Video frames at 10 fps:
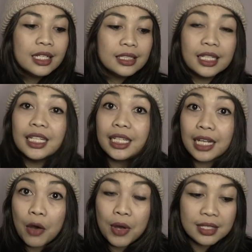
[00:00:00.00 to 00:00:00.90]
Jadi di
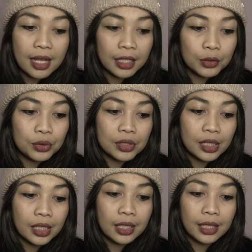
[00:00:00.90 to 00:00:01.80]
kawasan itu
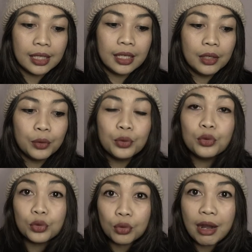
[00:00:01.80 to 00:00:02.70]
sendiri
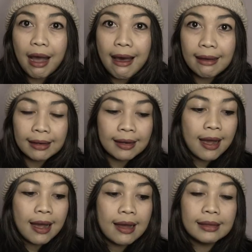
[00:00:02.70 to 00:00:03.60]
untuk
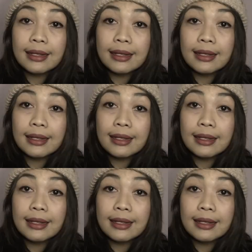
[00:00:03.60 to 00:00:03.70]
harga